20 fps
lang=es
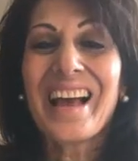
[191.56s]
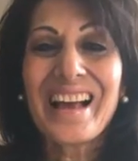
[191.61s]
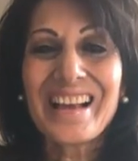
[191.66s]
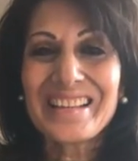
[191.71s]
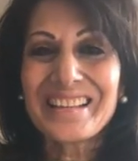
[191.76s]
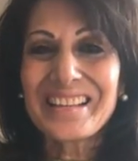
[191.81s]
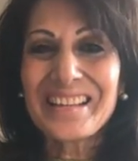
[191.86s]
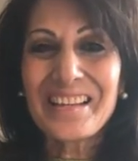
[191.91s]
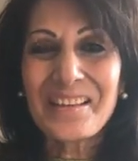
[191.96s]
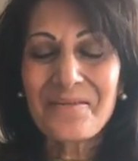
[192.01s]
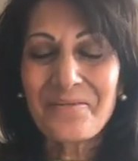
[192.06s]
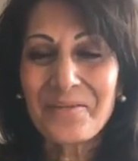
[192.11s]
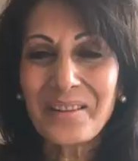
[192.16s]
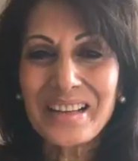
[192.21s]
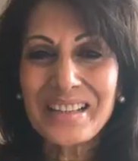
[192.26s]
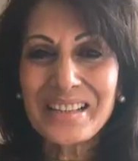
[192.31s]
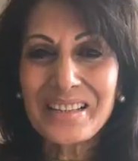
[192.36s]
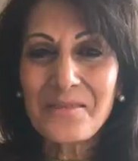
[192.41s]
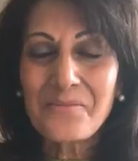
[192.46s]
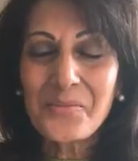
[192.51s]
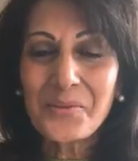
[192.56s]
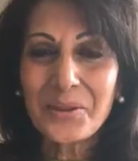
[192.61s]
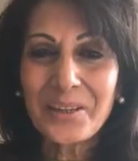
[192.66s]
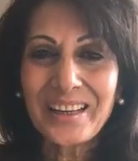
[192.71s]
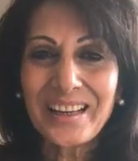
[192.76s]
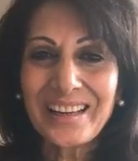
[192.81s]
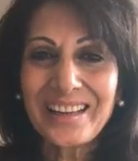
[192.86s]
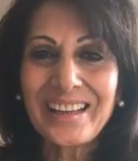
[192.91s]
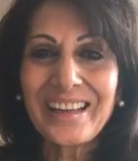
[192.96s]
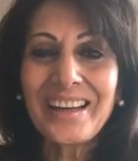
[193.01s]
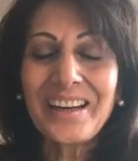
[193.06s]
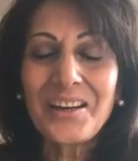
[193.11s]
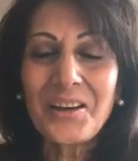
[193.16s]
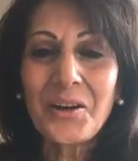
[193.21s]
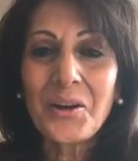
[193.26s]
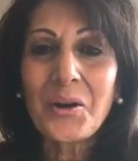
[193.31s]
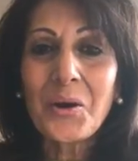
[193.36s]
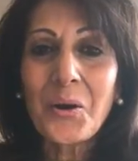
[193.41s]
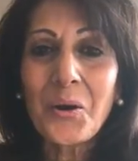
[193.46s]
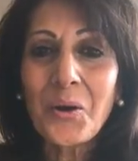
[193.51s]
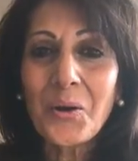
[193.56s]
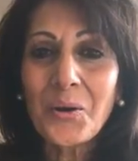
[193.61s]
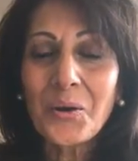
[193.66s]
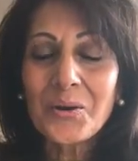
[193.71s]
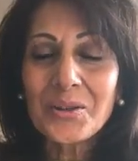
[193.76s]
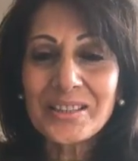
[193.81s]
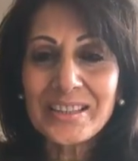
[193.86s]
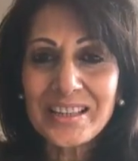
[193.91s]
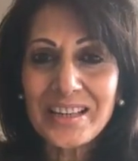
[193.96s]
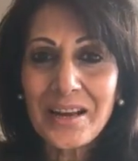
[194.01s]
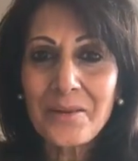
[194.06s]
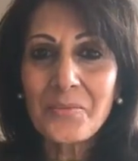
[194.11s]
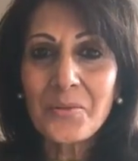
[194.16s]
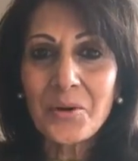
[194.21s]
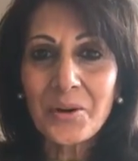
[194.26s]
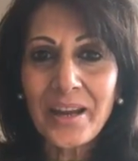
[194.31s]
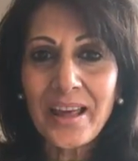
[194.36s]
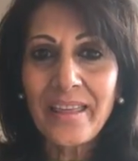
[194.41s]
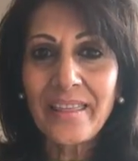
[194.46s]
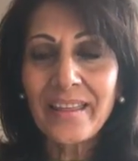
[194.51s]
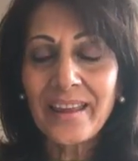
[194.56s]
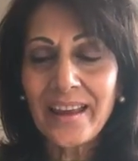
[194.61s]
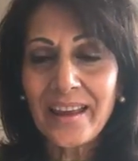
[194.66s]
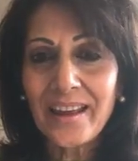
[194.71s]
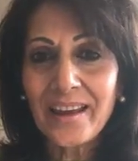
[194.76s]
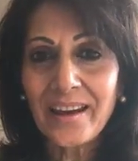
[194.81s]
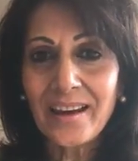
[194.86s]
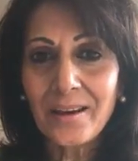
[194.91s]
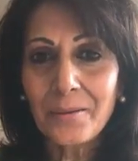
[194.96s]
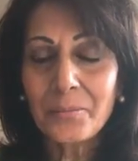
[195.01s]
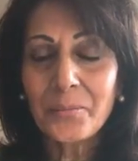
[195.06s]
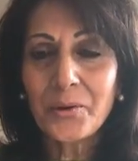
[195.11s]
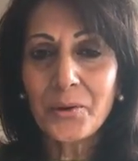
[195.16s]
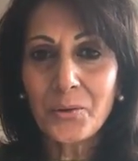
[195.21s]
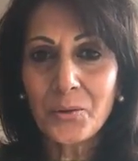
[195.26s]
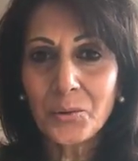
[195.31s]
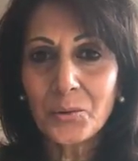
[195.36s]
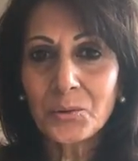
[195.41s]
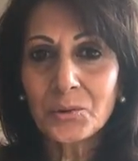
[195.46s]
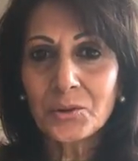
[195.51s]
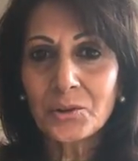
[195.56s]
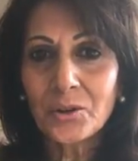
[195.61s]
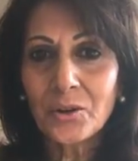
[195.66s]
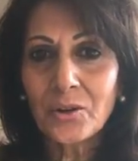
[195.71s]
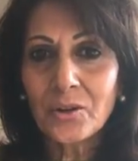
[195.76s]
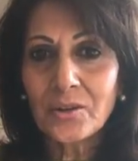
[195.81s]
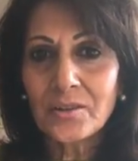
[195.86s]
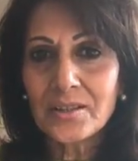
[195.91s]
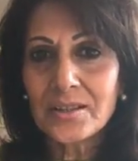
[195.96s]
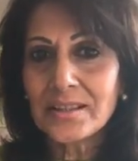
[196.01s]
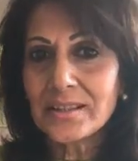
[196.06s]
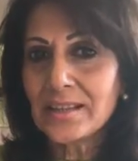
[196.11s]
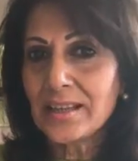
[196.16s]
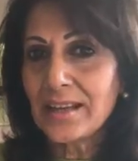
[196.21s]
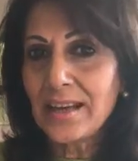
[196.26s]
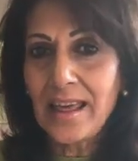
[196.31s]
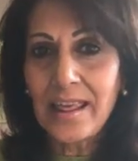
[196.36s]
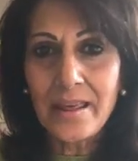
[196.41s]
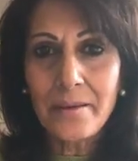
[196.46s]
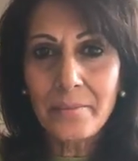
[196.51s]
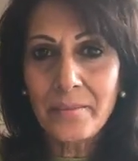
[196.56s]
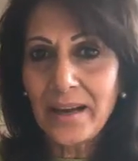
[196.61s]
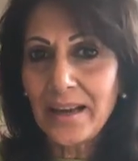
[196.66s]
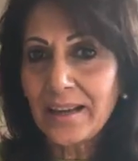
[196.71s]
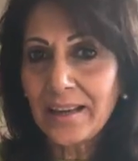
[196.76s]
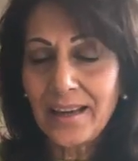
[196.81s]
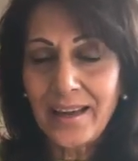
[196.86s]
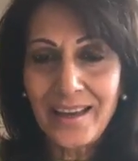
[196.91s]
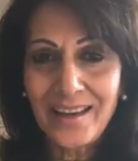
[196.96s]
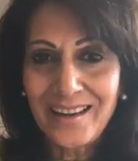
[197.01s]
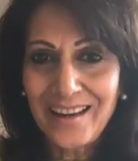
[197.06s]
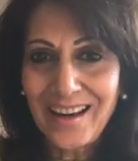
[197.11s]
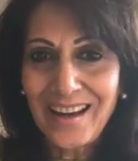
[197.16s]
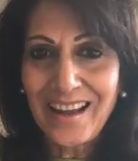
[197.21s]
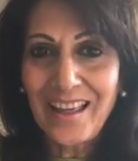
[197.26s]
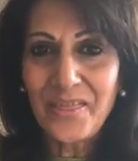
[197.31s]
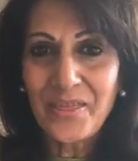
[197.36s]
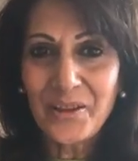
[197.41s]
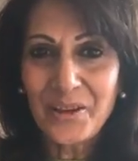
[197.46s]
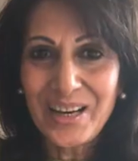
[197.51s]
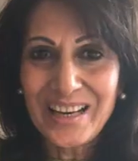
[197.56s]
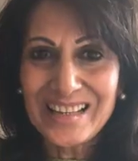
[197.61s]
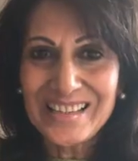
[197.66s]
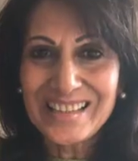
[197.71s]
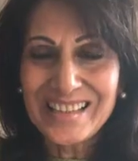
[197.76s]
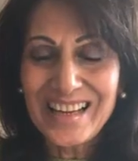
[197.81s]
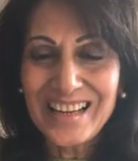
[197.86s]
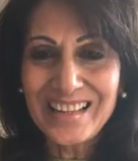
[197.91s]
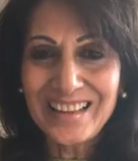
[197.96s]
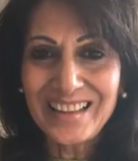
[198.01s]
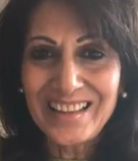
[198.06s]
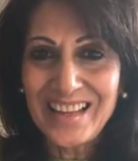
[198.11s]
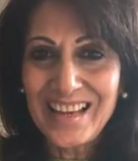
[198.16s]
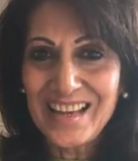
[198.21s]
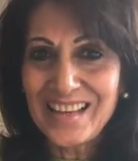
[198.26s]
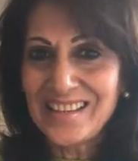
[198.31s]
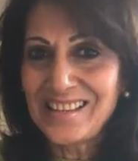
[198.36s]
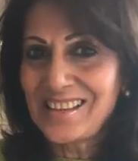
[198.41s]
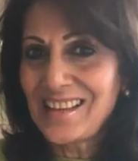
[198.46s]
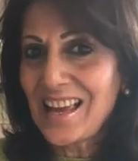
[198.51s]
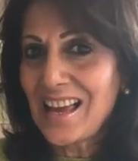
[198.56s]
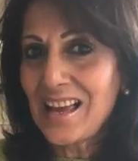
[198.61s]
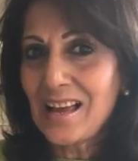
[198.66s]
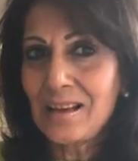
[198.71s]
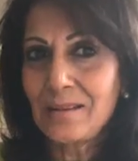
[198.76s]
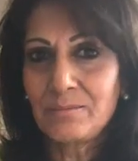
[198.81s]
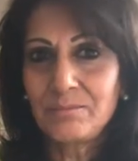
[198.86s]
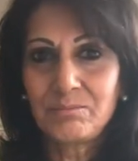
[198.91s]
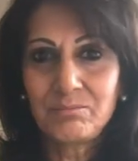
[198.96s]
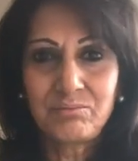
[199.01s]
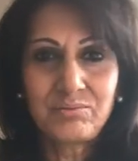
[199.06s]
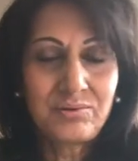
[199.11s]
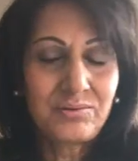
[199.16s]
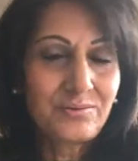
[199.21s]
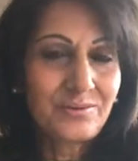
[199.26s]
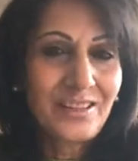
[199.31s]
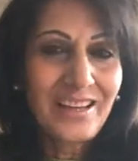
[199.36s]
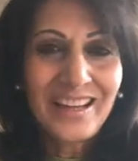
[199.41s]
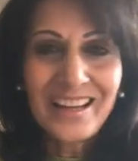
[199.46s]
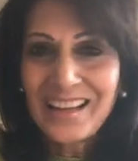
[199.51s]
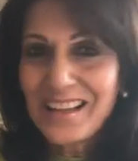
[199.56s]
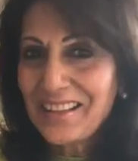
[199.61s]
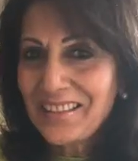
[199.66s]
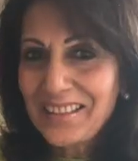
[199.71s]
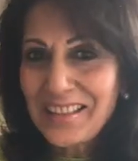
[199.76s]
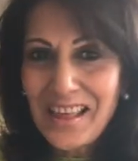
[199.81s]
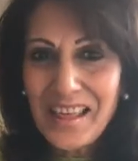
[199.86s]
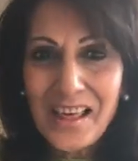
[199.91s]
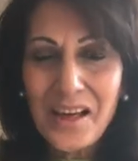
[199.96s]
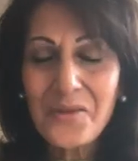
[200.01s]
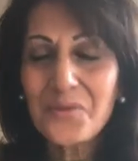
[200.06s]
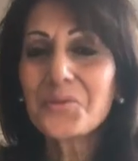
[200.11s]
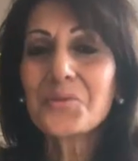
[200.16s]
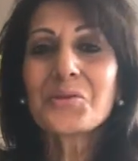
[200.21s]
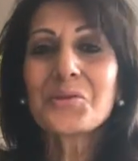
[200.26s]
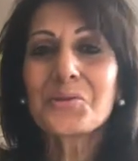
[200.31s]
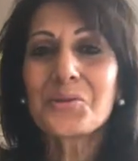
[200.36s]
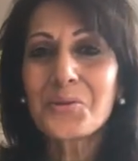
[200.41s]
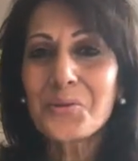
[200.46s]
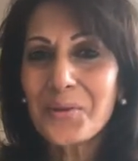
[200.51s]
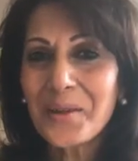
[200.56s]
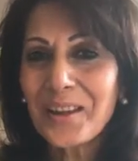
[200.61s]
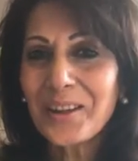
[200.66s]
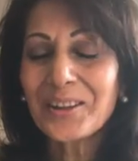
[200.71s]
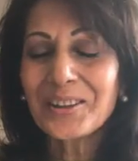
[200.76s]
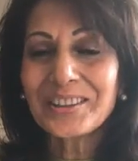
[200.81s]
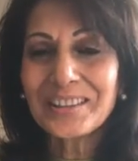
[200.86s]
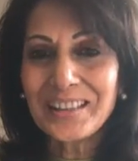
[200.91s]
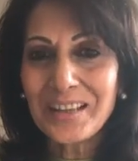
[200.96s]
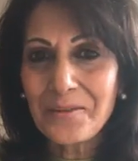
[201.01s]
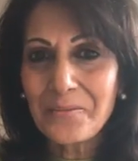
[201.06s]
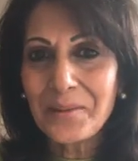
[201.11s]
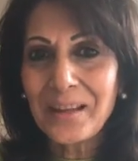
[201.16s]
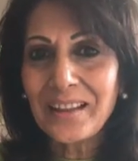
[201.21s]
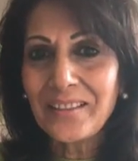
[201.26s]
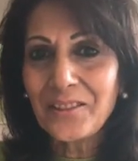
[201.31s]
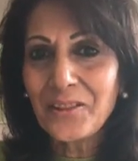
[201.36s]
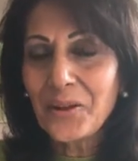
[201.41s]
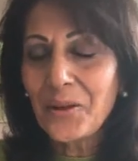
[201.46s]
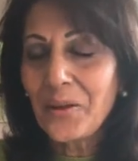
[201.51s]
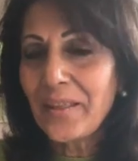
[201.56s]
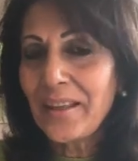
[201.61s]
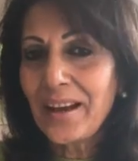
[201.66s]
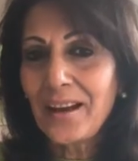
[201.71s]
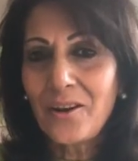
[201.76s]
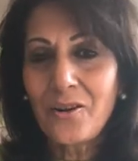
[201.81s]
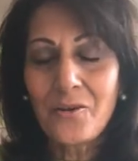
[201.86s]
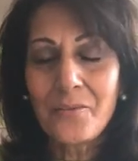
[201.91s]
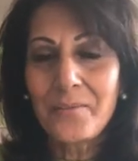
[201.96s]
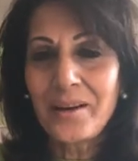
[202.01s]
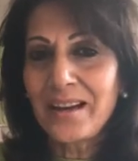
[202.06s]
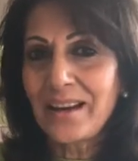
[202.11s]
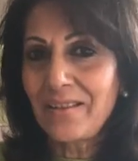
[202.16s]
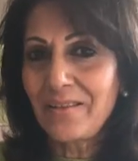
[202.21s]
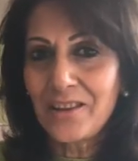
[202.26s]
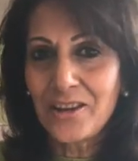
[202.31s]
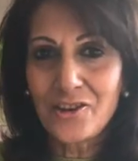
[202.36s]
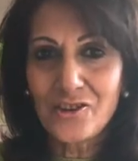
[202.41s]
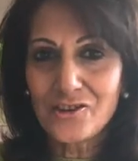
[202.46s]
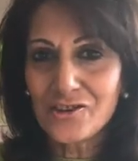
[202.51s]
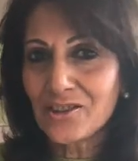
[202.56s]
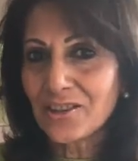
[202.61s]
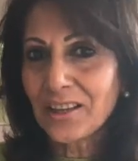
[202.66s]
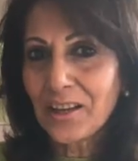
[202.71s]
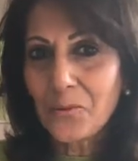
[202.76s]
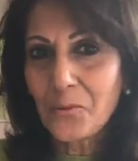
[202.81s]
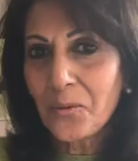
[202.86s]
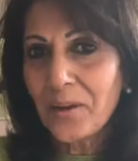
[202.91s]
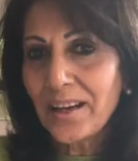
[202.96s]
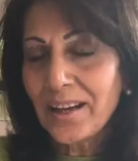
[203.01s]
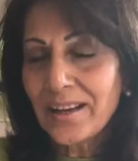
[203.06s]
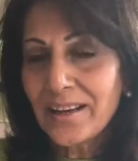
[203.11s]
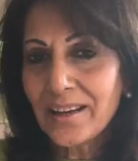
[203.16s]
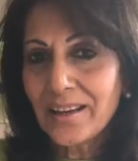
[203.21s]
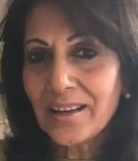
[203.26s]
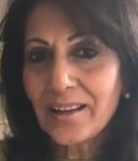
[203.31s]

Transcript: Así de fácil, porque quien no se enamora del producto si nada más que inhalando el aceite ya te da un subidón tremendo de lo maravilloso que huele?